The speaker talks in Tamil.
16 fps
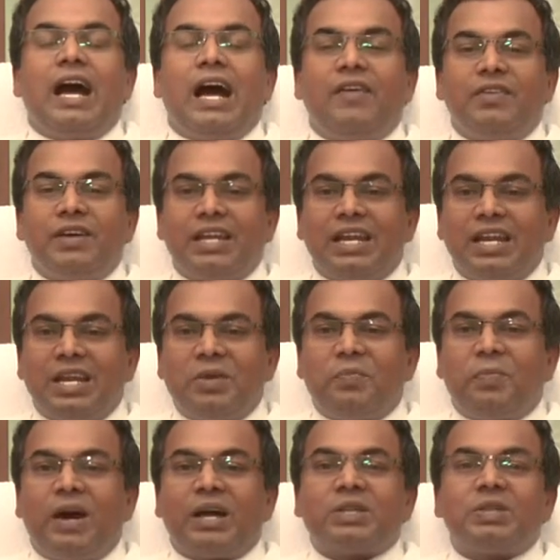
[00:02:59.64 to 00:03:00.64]
அவர் என்னை
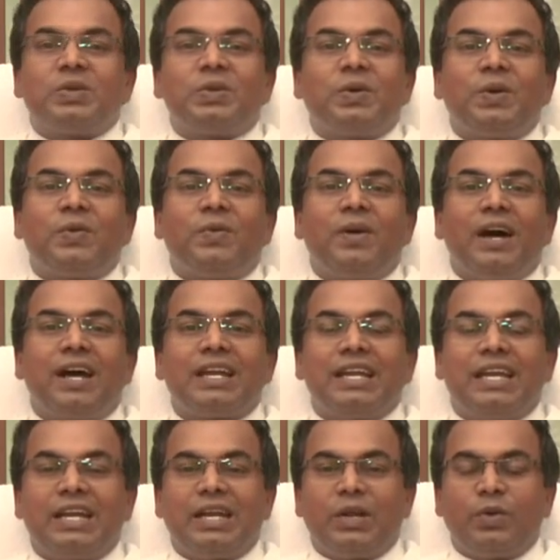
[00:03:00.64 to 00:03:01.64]
பார்த்து கொள்வார்
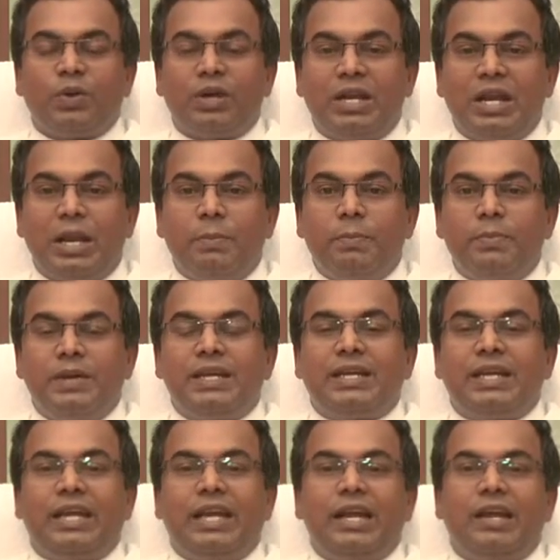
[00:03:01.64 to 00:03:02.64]
என்ற ஒரு
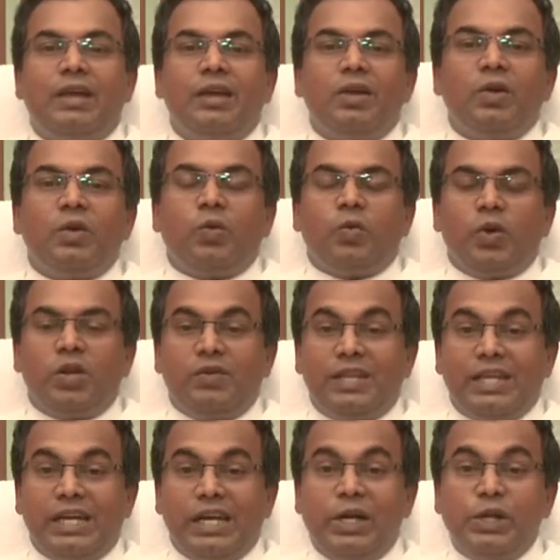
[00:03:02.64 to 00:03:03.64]
நம்பிக்கையை
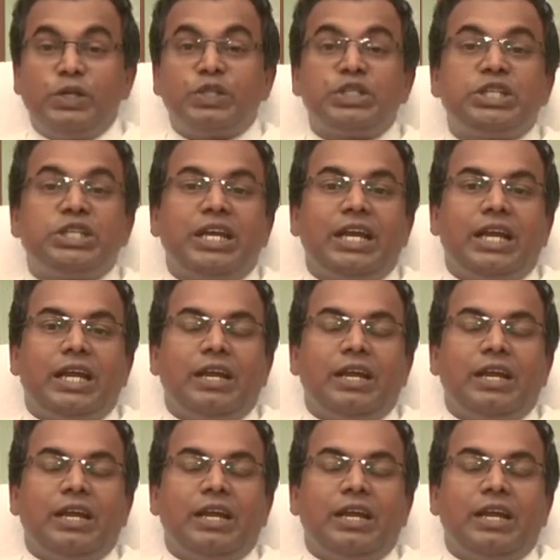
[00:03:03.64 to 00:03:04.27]
ஒருவித எழுச்சியை